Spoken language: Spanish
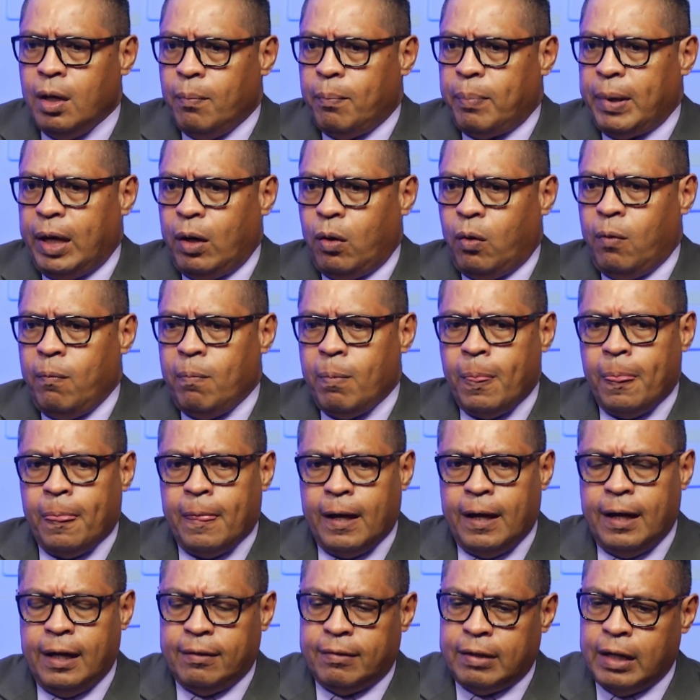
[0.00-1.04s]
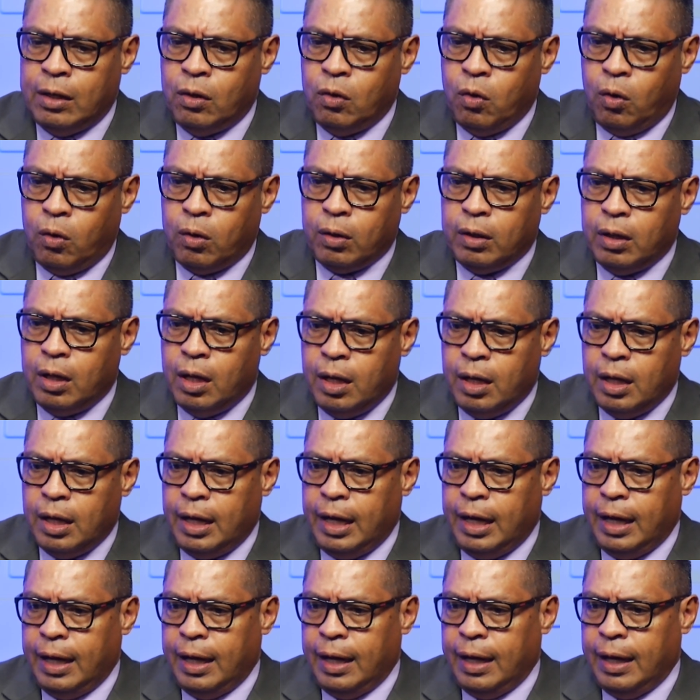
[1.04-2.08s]
pero el señor
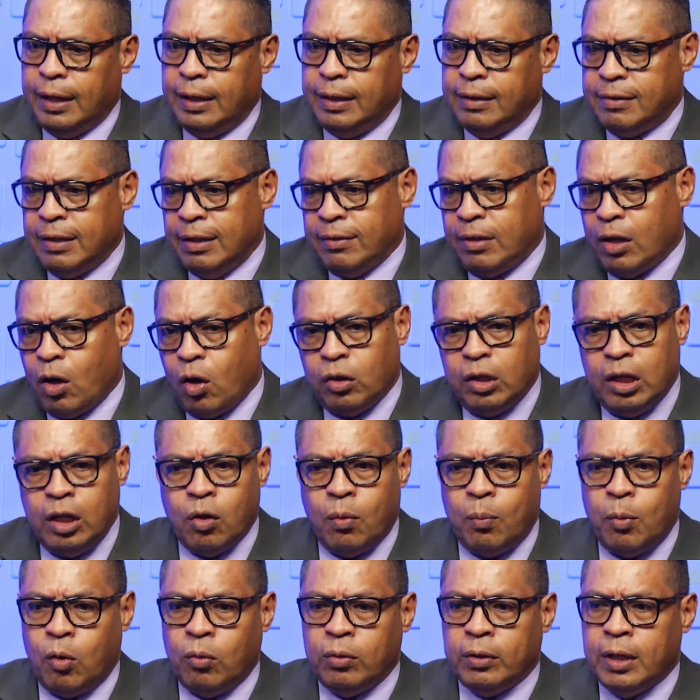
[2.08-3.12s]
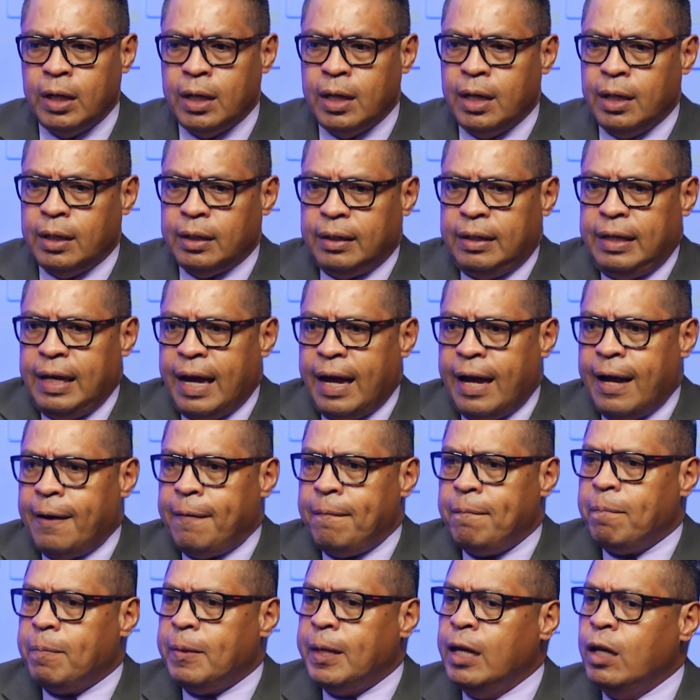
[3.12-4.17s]
eh, licenciado Dino Mon,
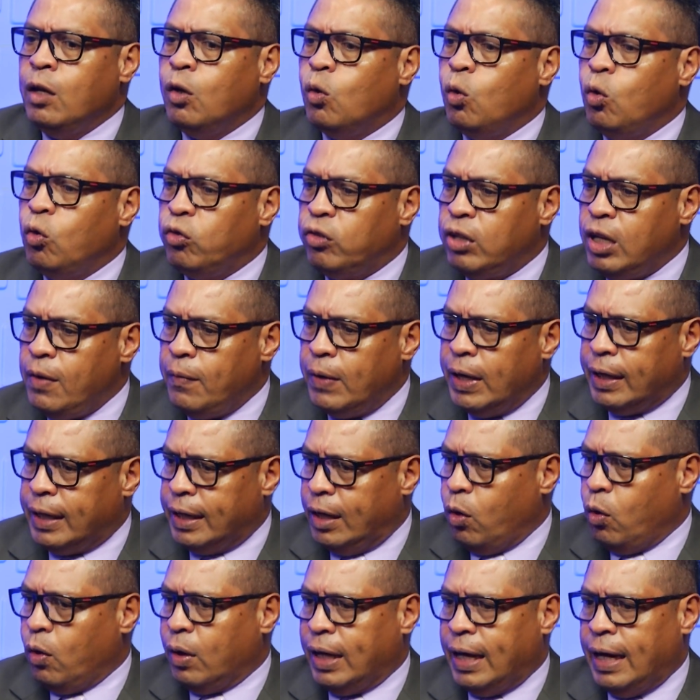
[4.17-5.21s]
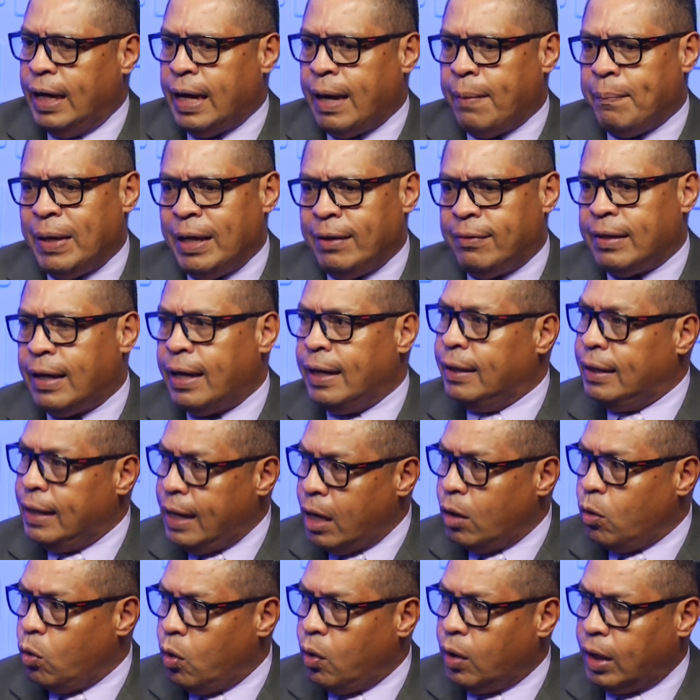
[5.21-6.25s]
ya inclusive creo que en la mesa del
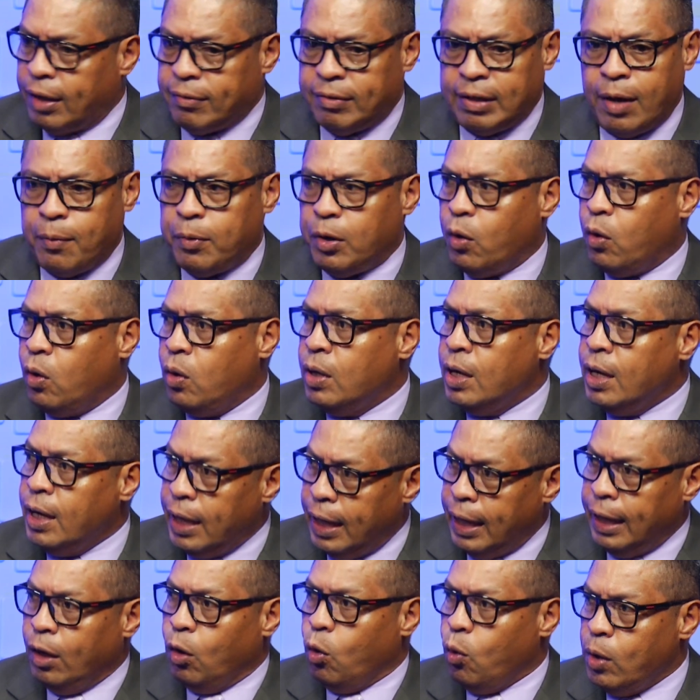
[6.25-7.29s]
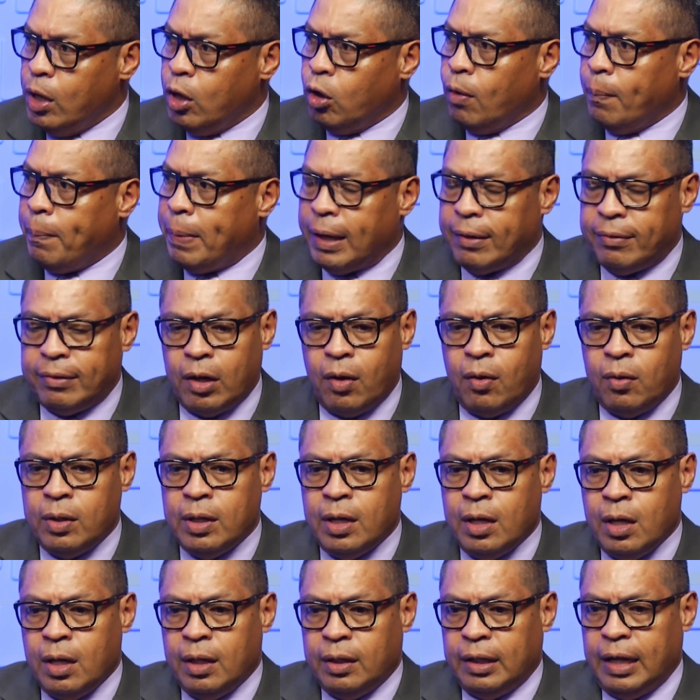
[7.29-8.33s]
diálogo que se abrió en el gobierno pasado
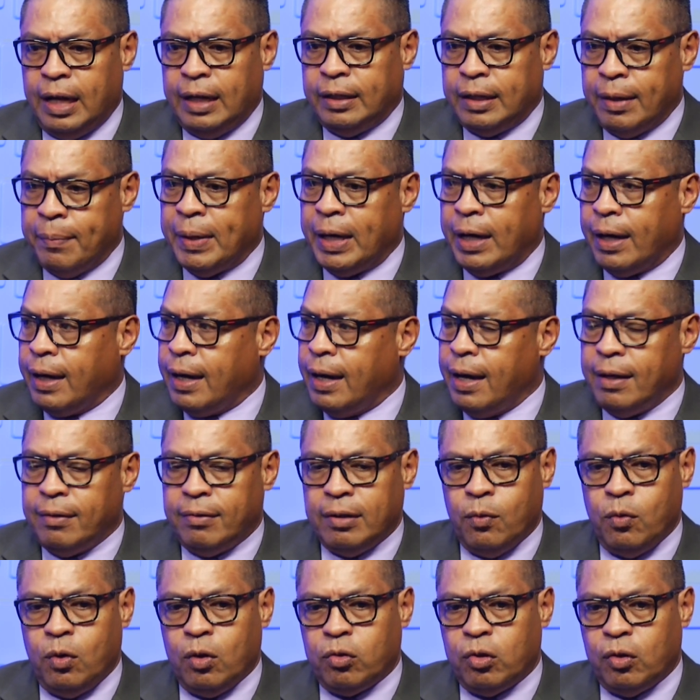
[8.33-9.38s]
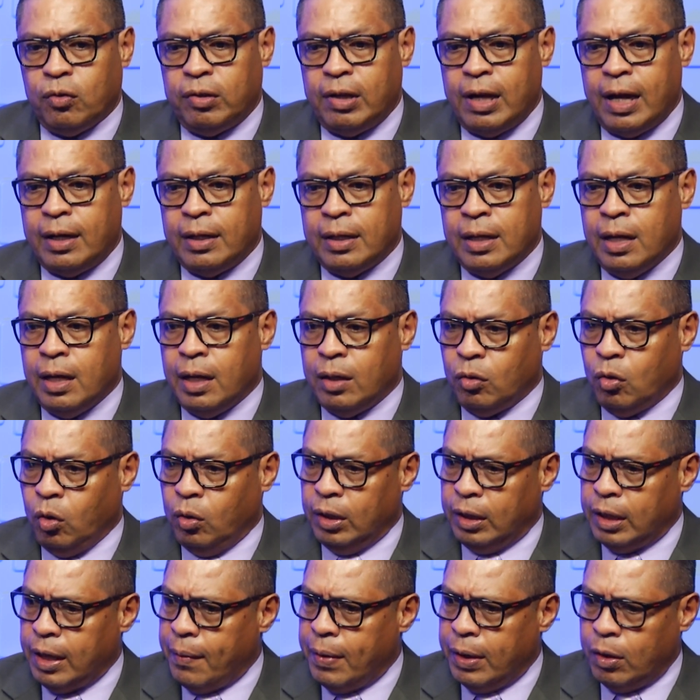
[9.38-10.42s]
del tema de la Caja de Seguro Social,
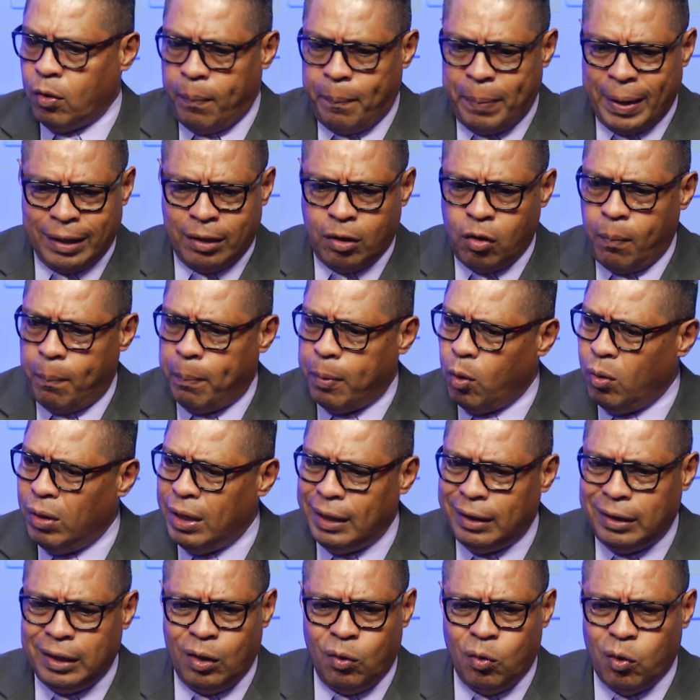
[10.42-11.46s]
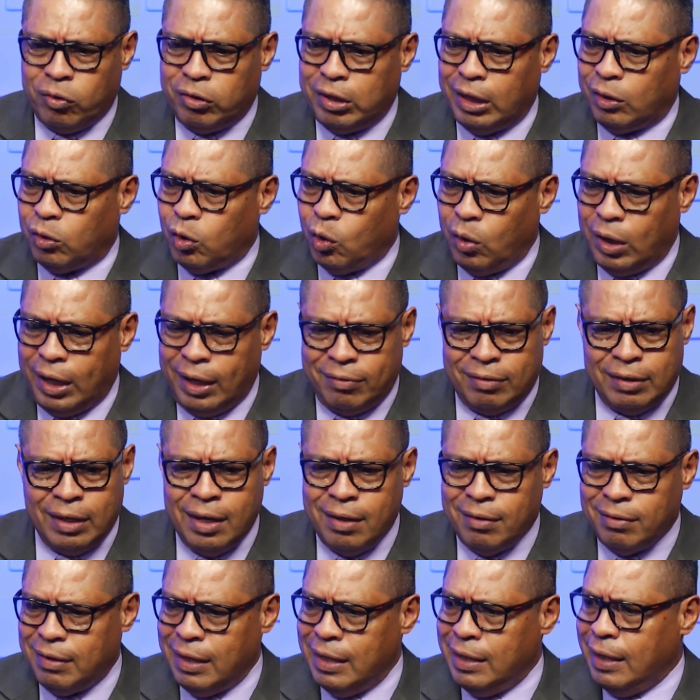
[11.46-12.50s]
donde estaban los partidos políticos, sectores
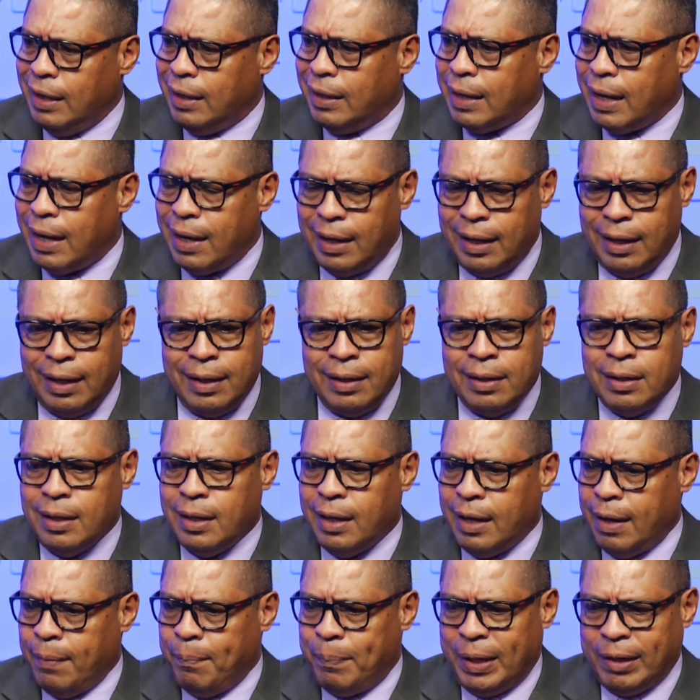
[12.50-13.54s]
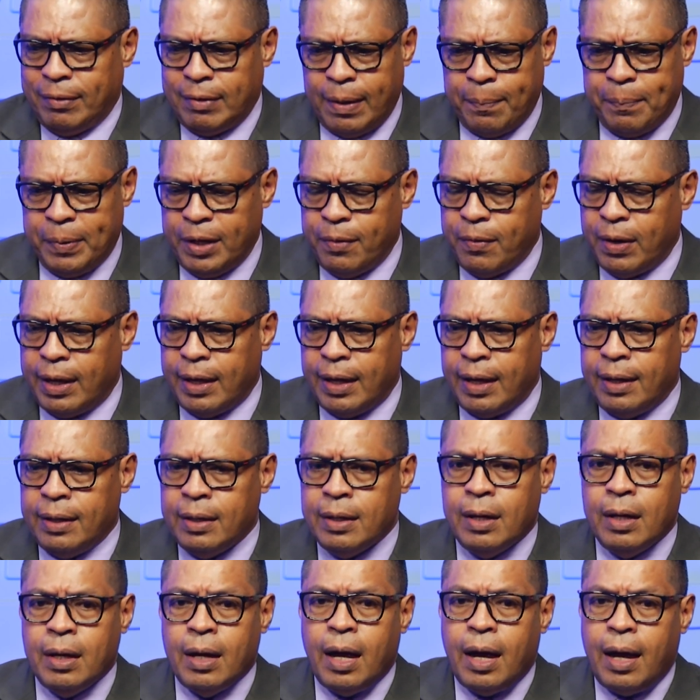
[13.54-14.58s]
sindicales, empresa privada,
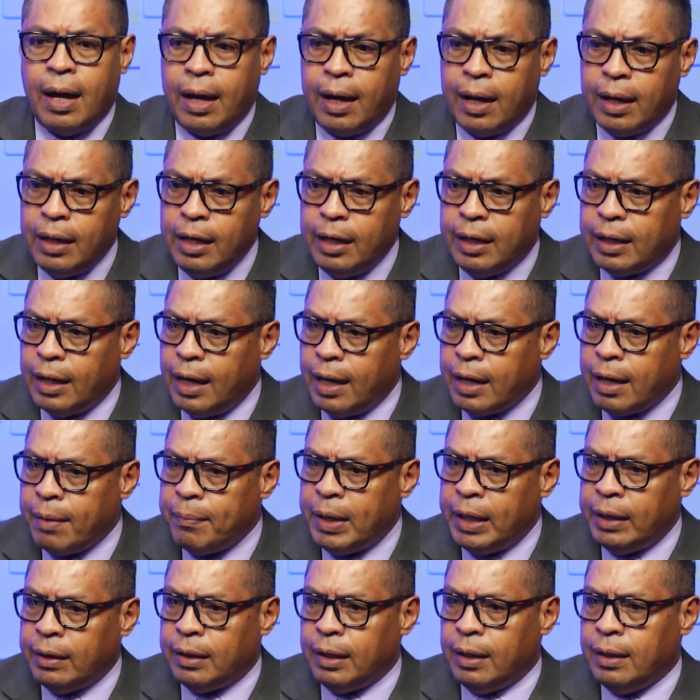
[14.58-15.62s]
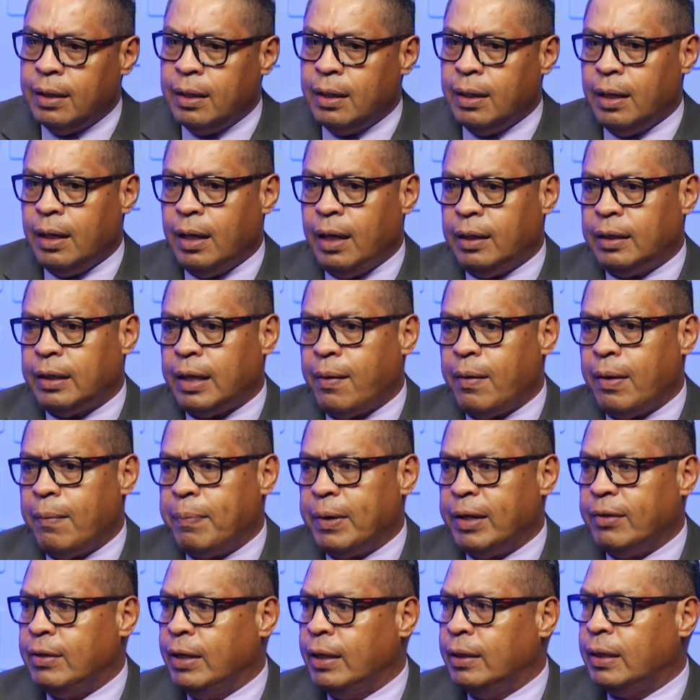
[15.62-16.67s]
ahí claramente estaban
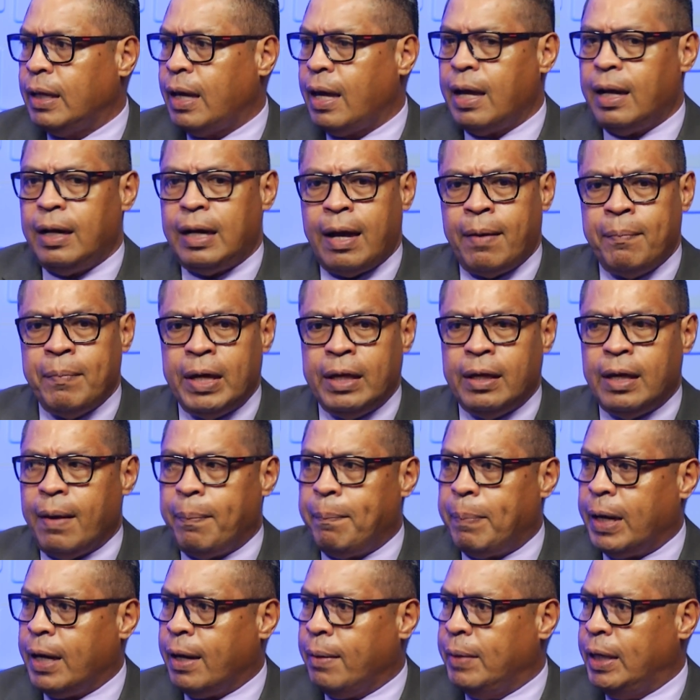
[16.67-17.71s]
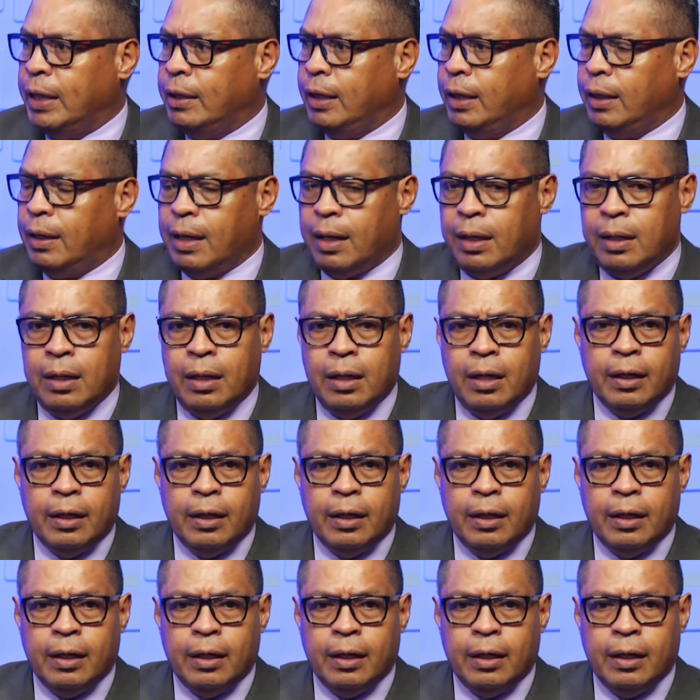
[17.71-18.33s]
presentadas las medidas paramétricas.